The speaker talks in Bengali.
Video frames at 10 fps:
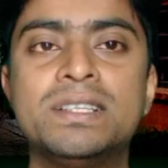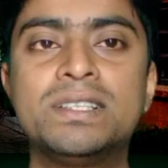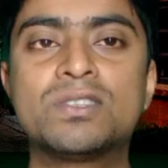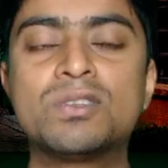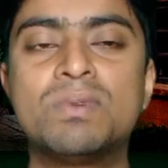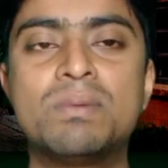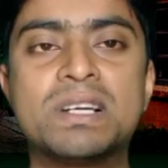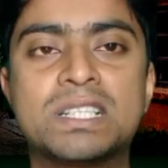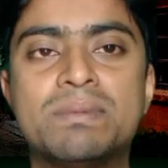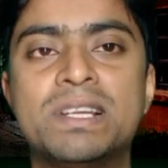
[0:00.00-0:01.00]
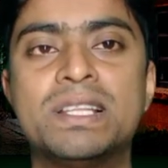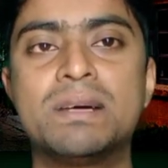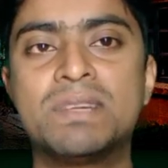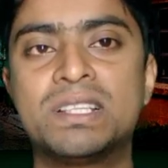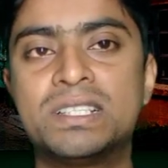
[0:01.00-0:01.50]
শীতের সময় বাসা বাড়িতে
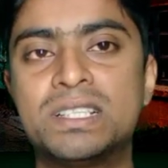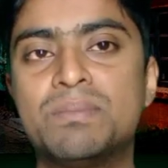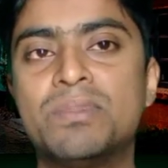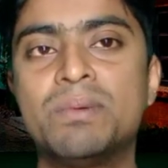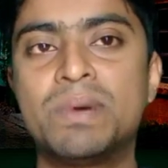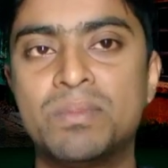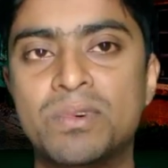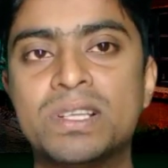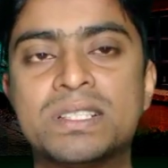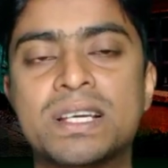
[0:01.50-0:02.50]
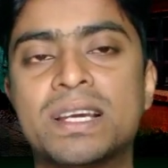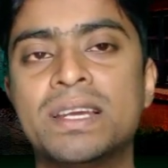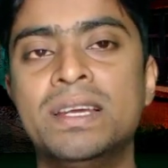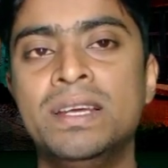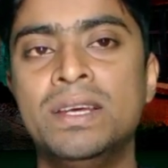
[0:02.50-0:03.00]
আমাদের যে পরিমাণ ভোল্টেজ
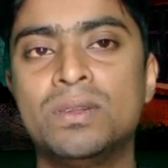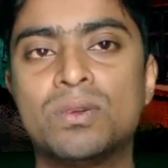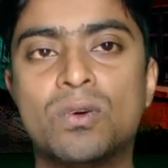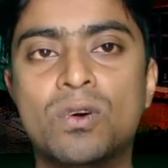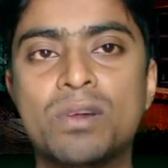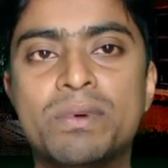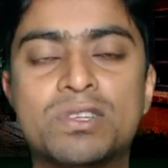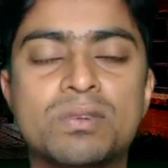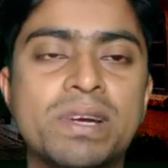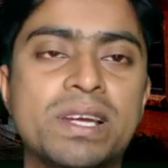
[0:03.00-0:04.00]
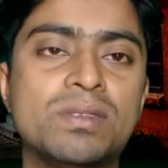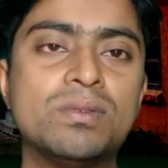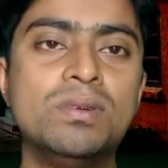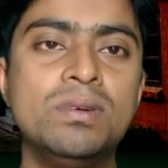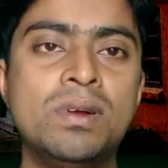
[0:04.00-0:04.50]
থাকে তো গরমের সময়
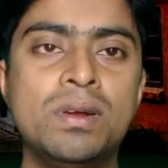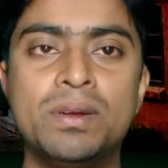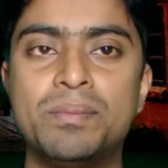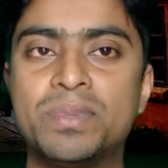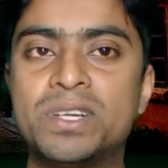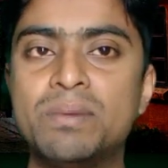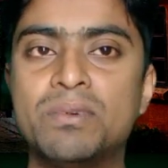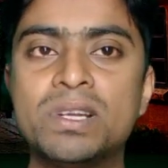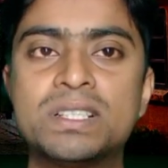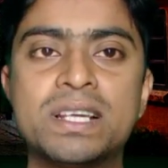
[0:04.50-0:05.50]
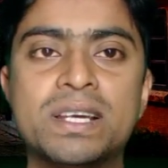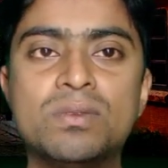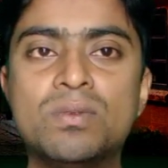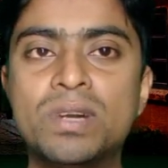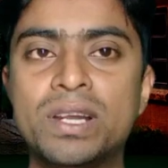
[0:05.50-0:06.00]
কিন্তু সেই ভোল্টেজটা
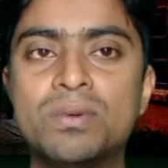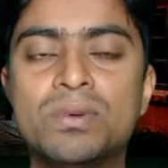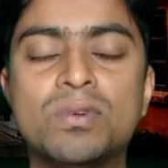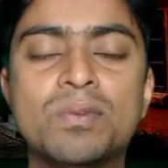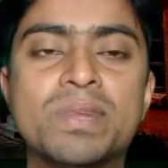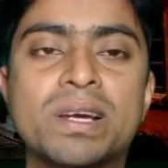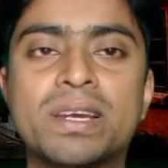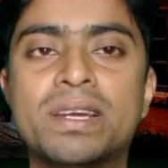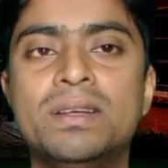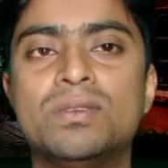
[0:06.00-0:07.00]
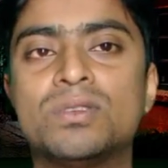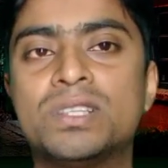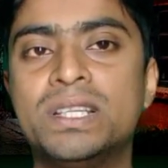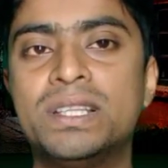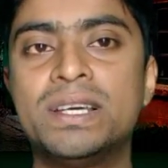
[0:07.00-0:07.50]
কিন্তু অনেক গুণ কম থাকে তো
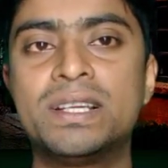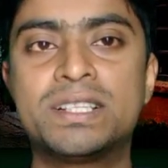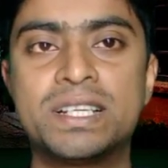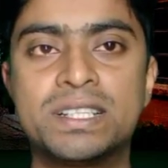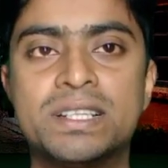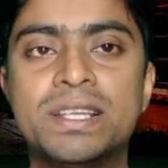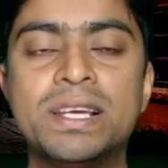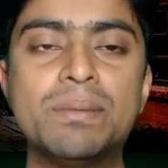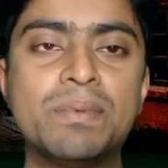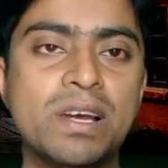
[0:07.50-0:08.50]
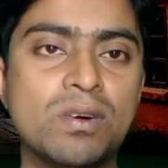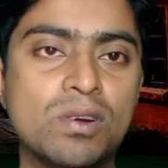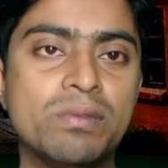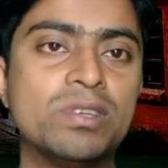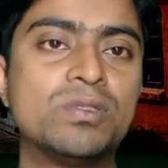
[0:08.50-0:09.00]
শীতের শেষের দিকে প্রায়
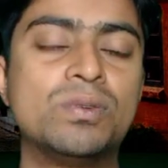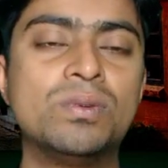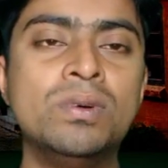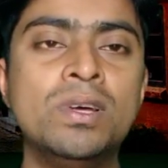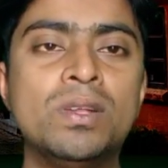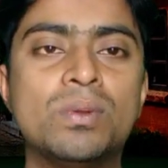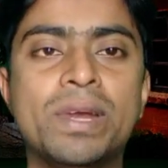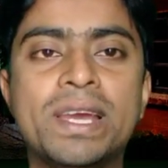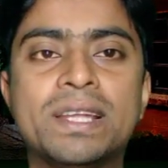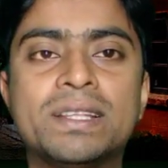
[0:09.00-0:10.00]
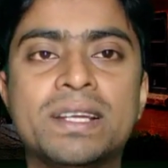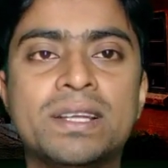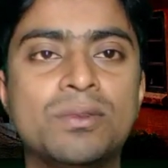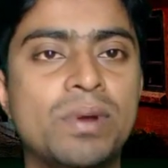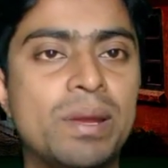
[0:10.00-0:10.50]
গরমের শুরু তো এই ক্ষেত্রে
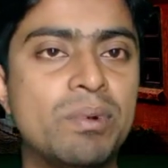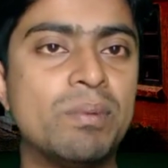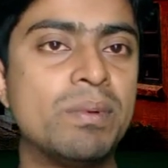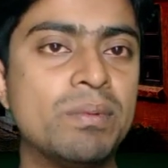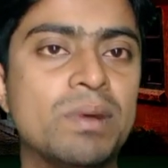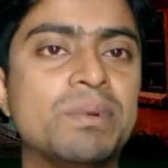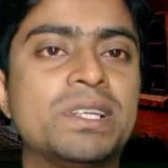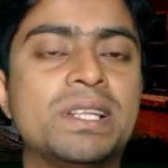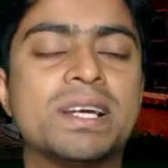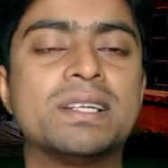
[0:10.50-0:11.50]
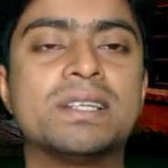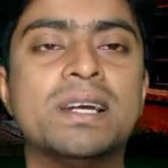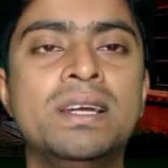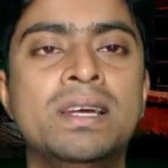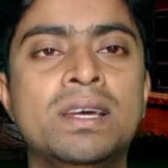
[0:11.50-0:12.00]
কিন্তু এই প্রবলেমগুলো বেশি দেখা
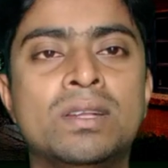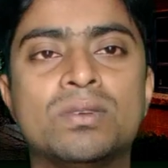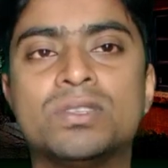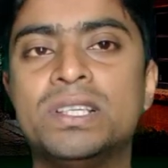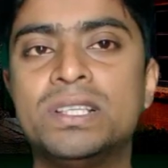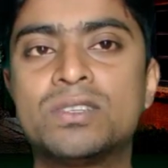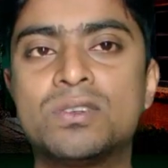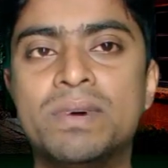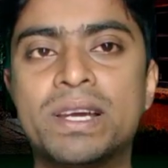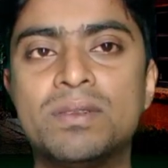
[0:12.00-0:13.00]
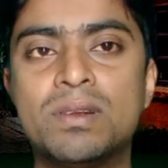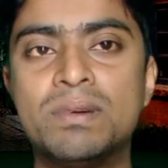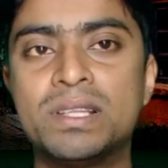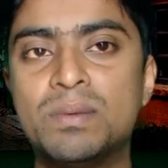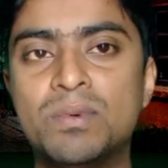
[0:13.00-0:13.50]
যায় তো শীতের সময় কিন্তু
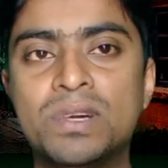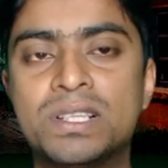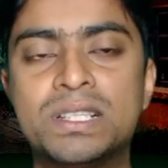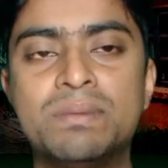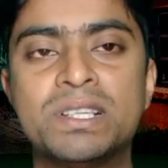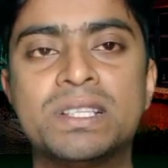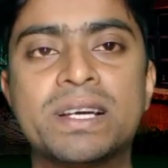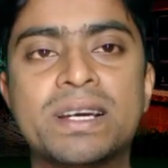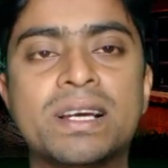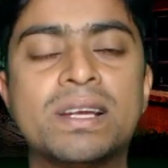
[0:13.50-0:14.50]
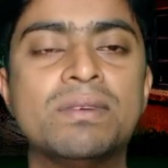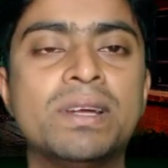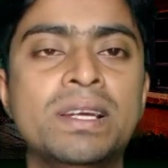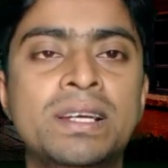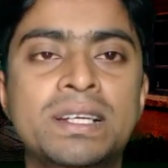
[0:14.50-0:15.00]
আমাদের ভোল্টেজটি বেশি থাকার
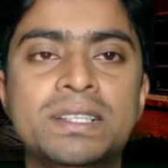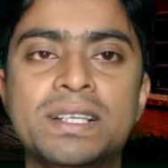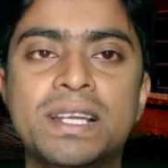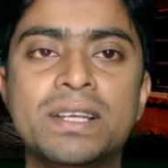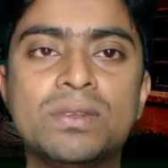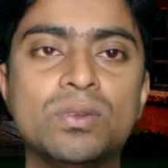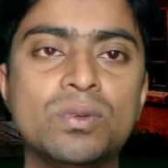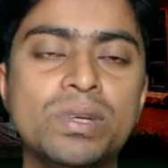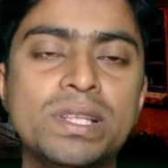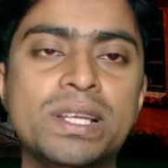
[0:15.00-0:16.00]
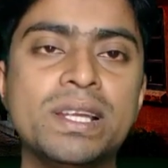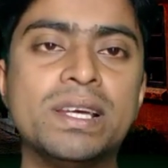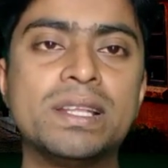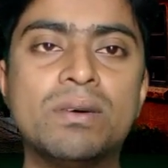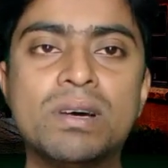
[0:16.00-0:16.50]
কারণে সেটি কিন্তু দুই তিনে
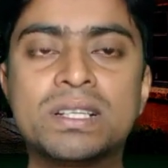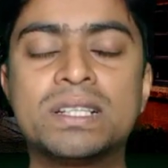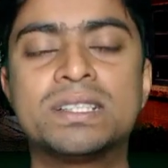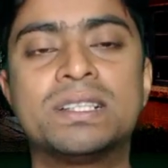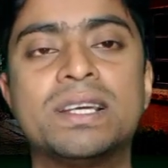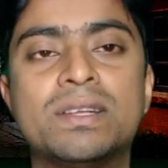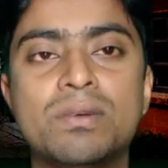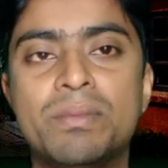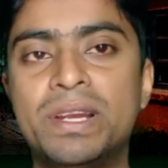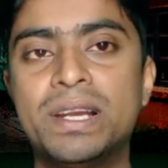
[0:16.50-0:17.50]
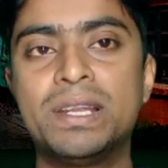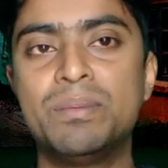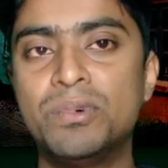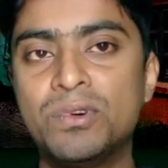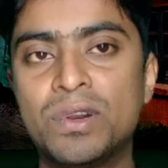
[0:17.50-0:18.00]
দেওয়ার সাথে সাথে কিন্তু মিটারটি
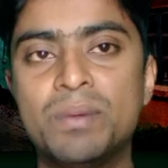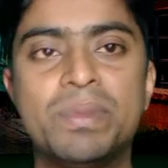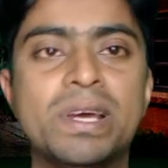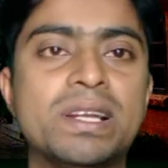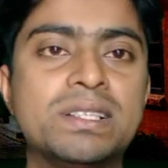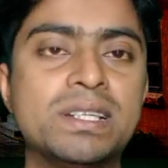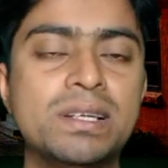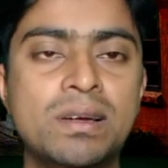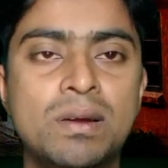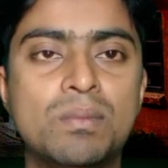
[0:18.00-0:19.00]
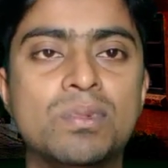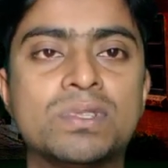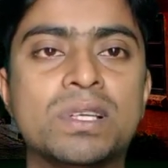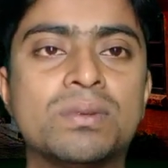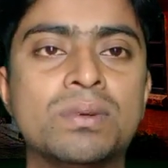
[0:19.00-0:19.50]
পনেরো এম্পিয়ারে যে
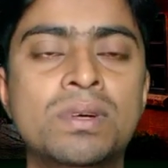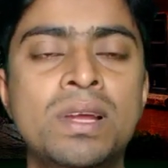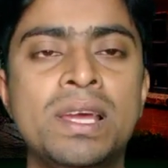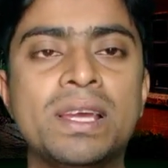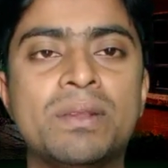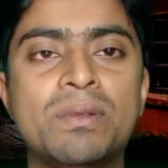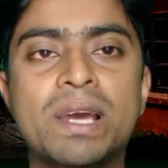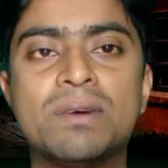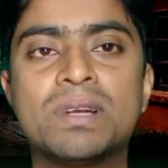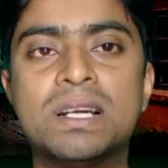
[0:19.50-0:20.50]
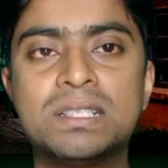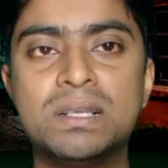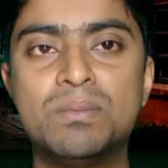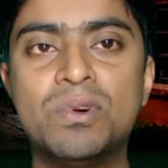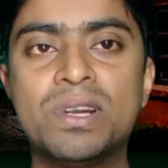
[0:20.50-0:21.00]
পৌঁছাতো কিন্তু এখনকার
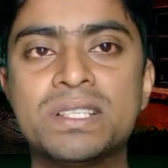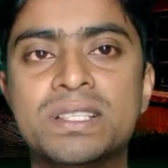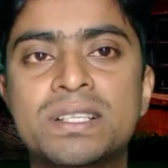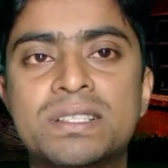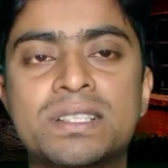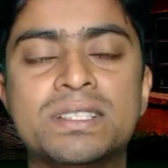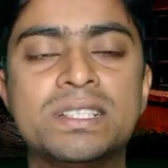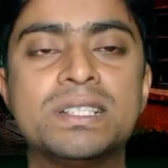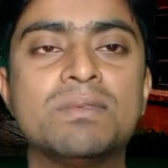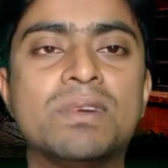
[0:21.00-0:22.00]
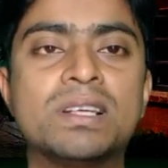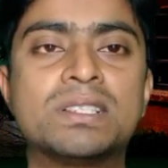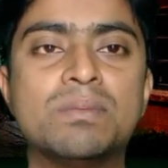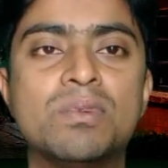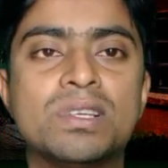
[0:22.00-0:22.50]
যে ভোল্টেজের যে সিস্টেমগুলো
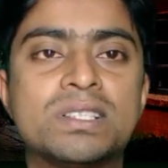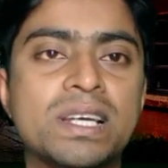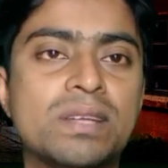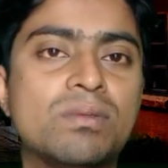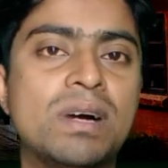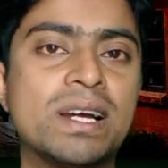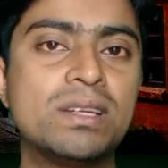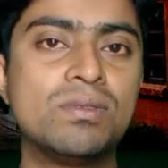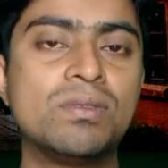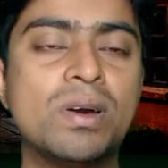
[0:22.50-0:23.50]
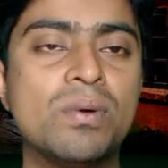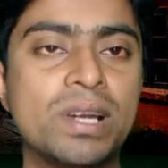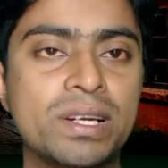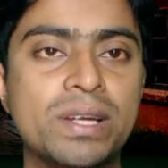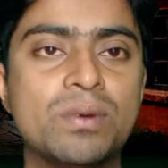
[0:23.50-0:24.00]
সে ভোল্টেজটা কিন্তু আগের তুলনায়
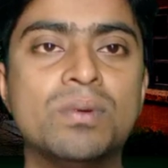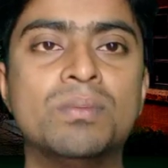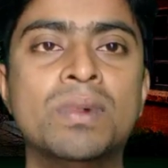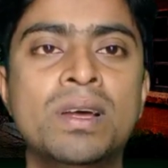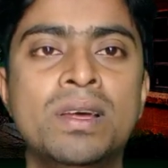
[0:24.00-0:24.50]
অনেকটাই কম